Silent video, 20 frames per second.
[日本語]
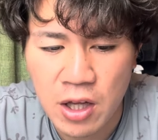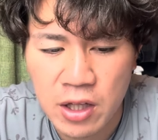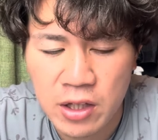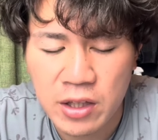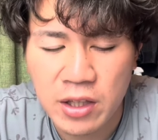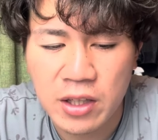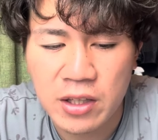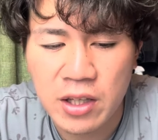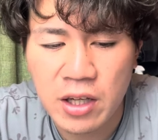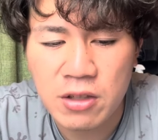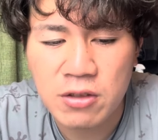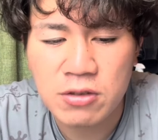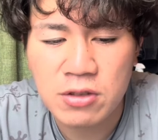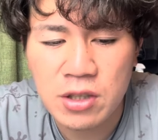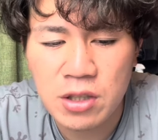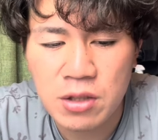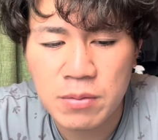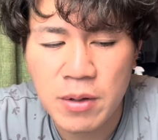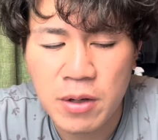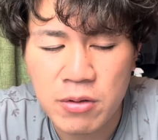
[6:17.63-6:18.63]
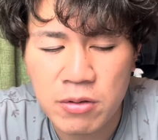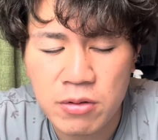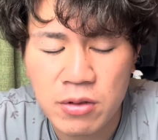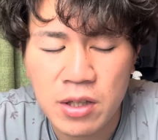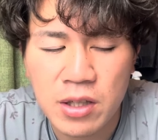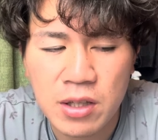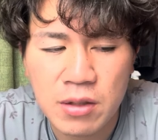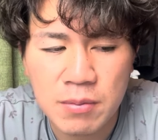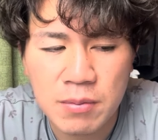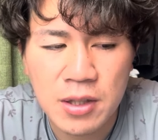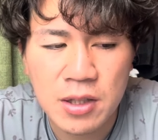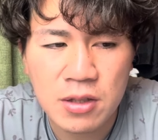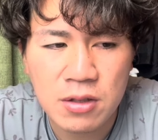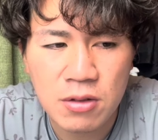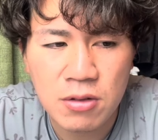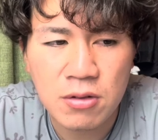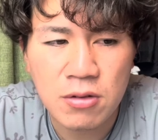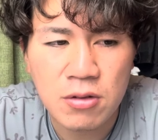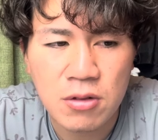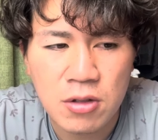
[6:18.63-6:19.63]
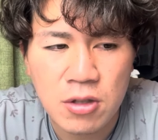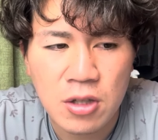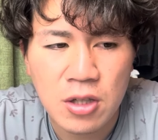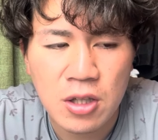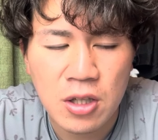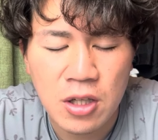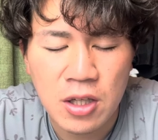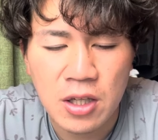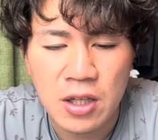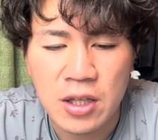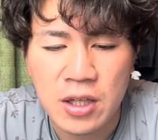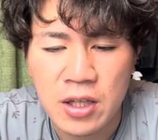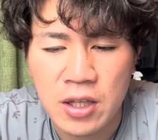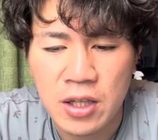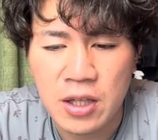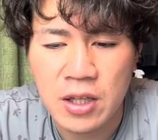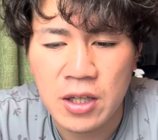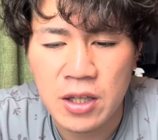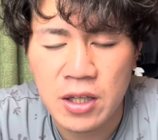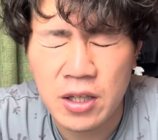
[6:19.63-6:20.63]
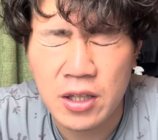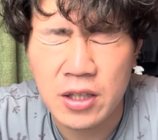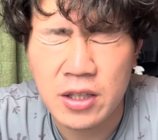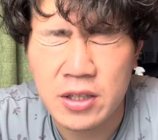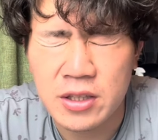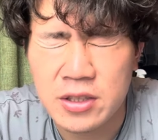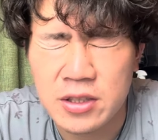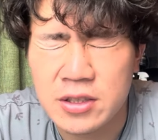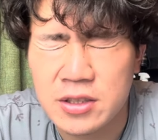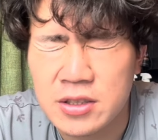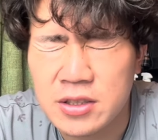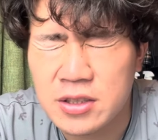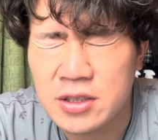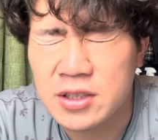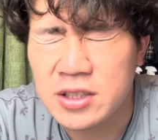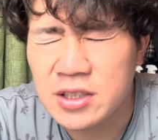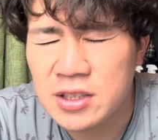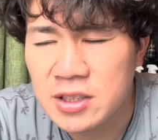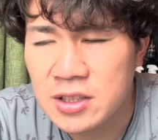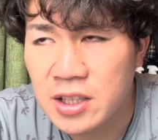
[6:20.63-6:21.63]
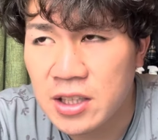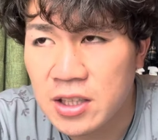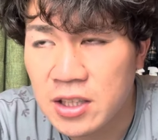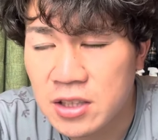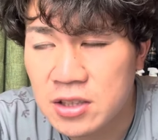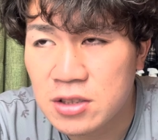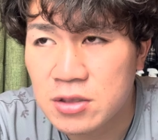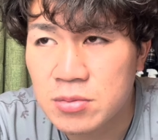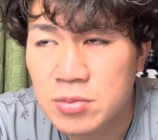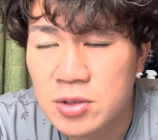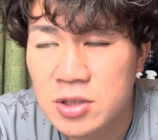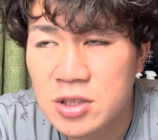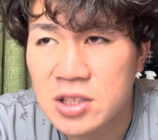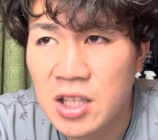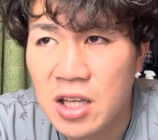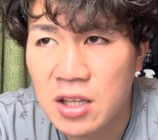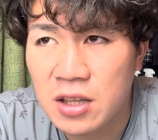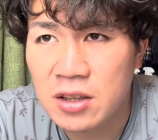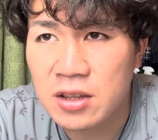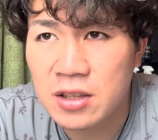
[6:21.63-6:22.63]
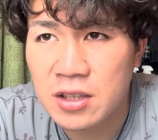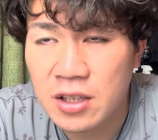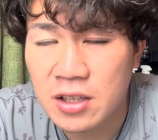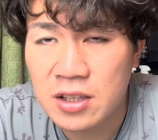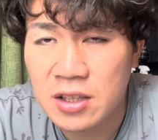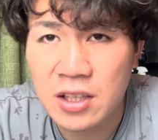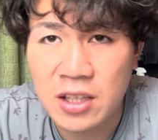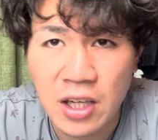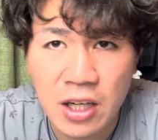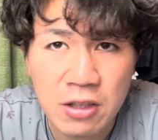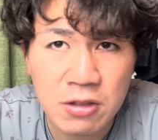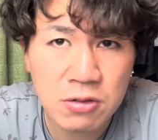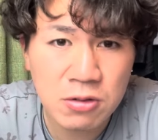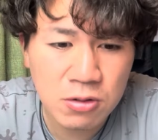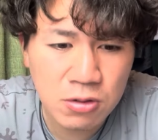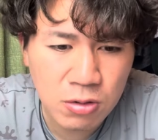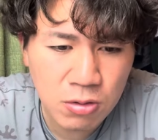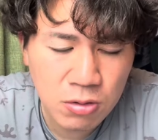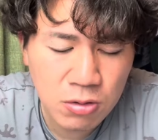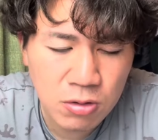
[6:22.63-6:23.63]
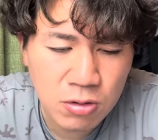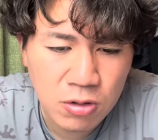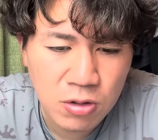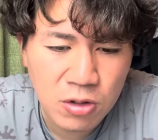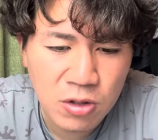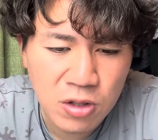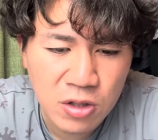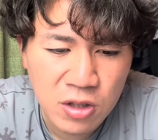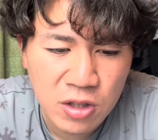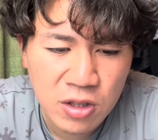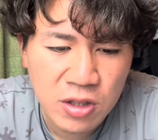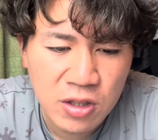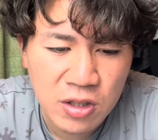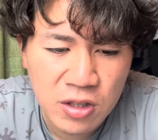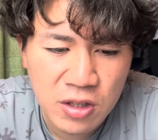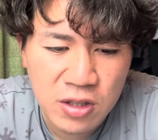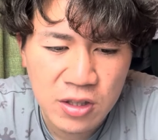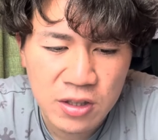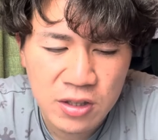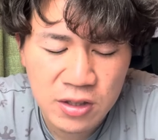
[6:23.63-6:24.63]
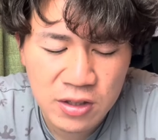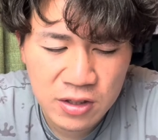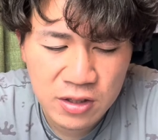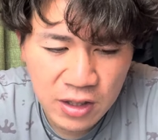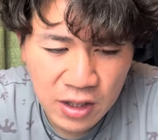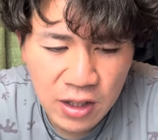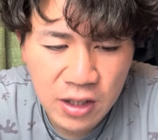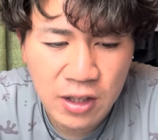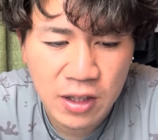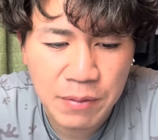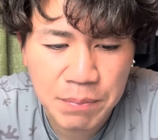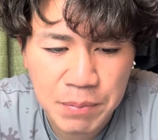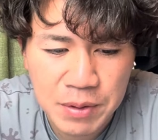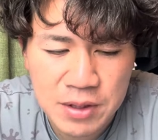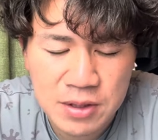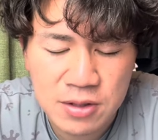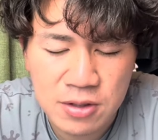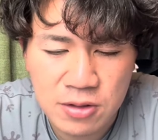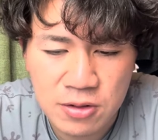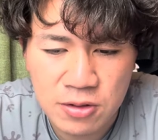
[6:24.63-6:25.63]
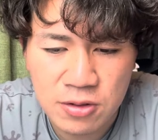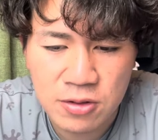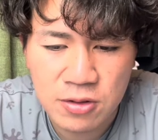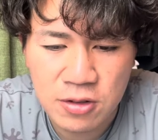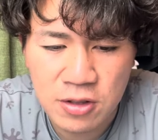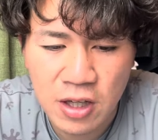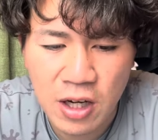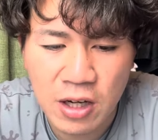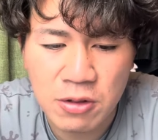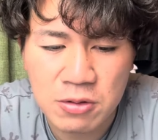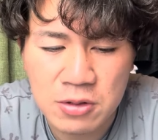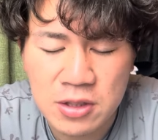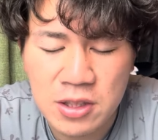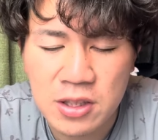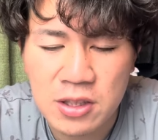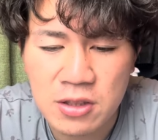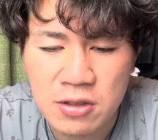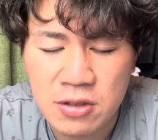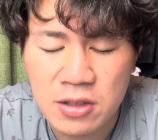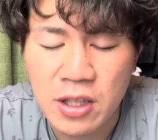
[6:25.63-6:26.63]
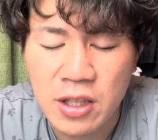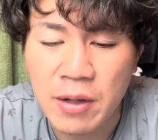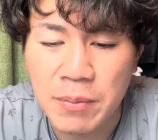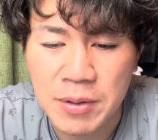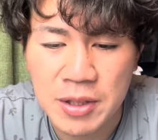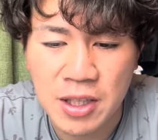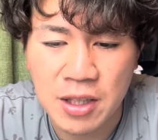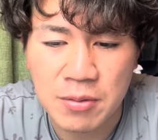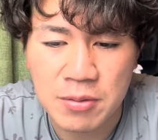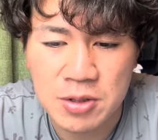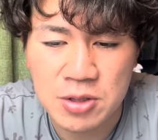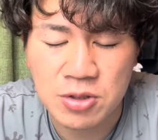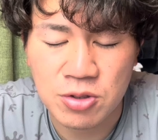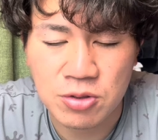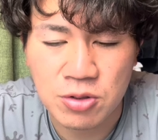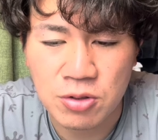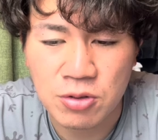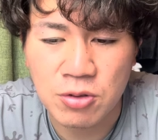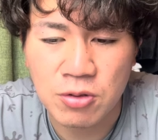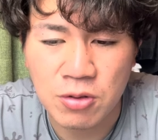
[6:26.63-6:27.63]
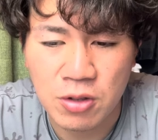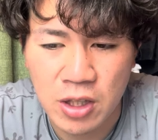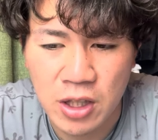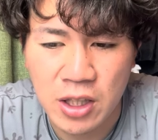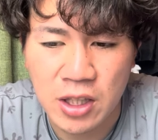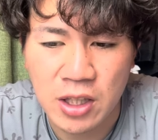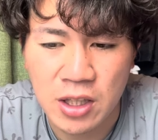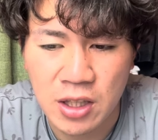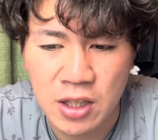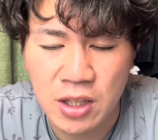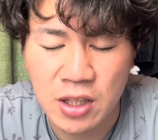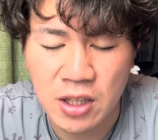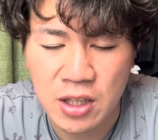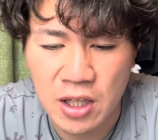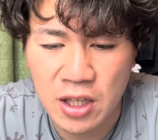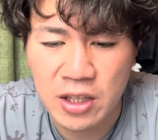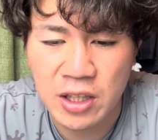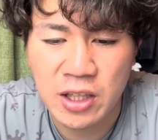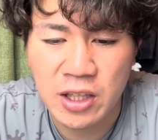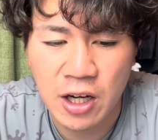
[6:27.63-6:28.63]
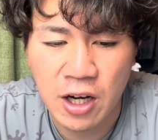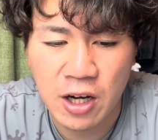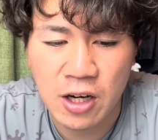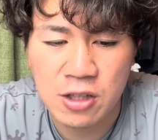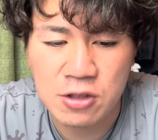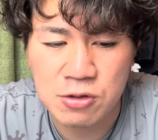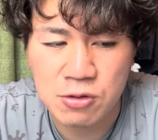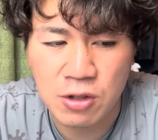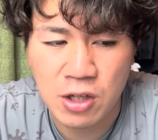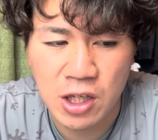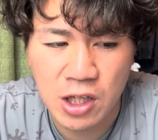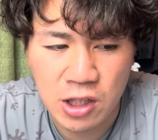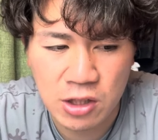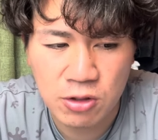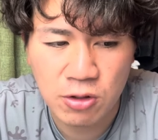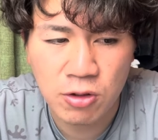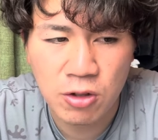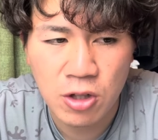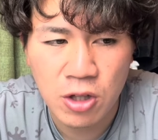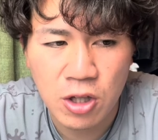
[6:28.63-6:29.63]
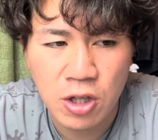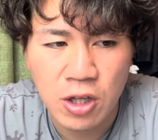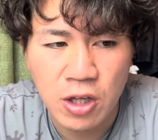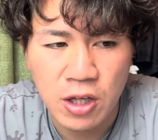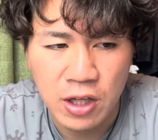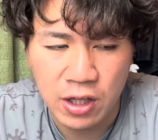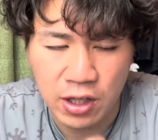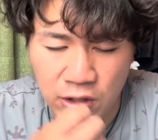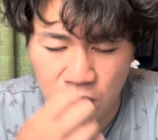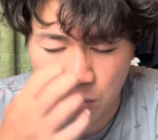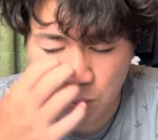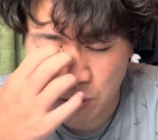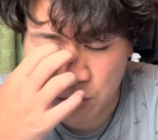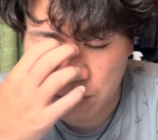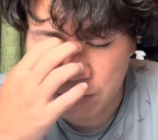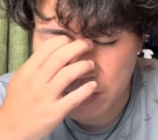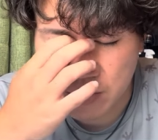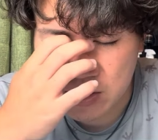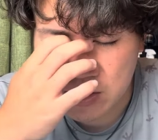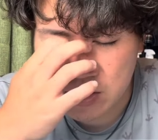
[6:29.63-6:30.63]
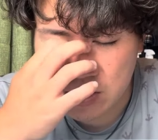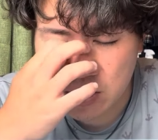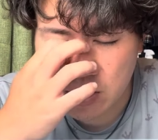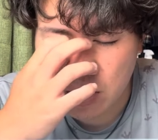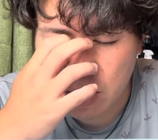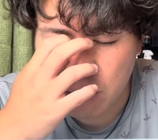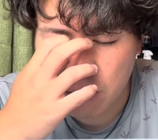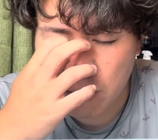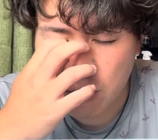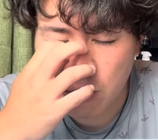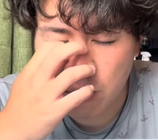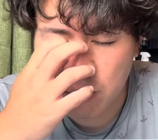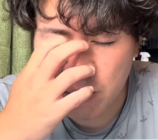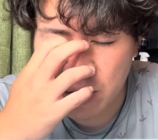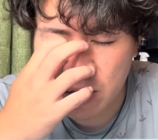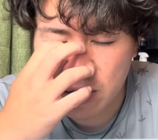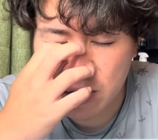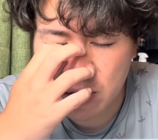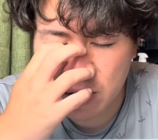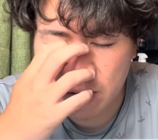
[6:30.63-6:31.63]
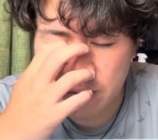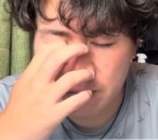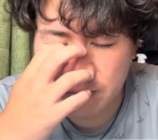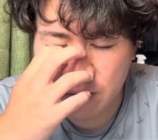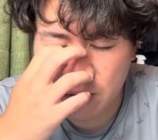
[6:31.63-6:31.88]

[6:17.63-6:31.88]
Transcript: だから逆に言えば、この英明と、えー、人生が潰し合ってってなると、ね、やっぱりその可能性で言ったらやっぱ高松商業の方がね、えー、かなり上がるのかなと、えー、思います。まあ、ほんまに、